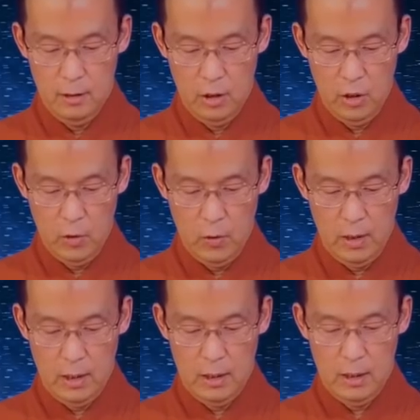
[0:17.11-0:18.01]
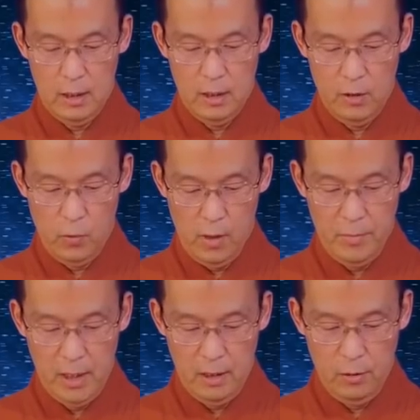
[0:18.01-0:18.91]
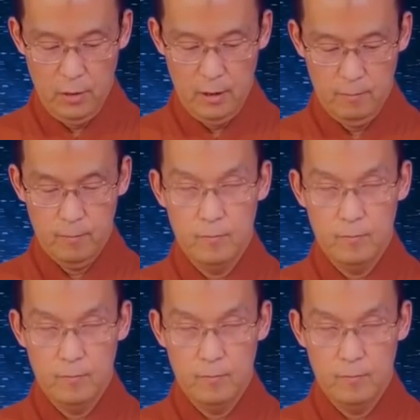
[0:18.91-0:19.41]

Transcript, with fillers: 永恒的光明能源。